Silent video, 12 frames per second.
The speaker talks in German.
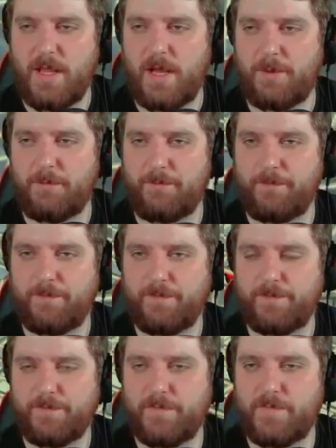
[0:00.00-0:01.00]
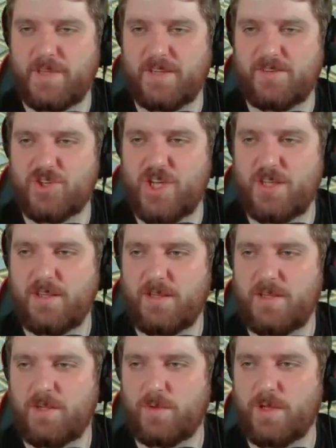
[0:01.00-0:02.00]
ähm, dass Gendern
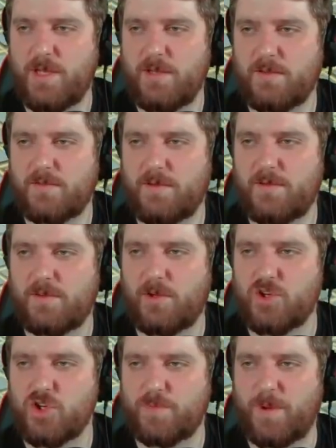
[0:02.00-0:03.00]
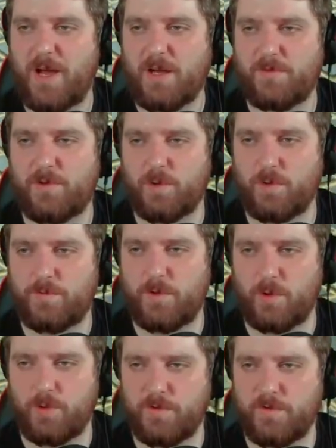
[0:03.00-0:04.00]
nicht okay ist, weil es die deutsche Sprache ver
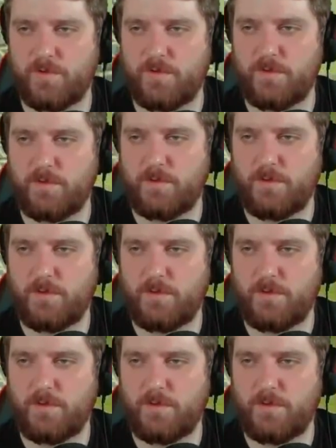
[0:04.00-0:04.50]
verhunzt.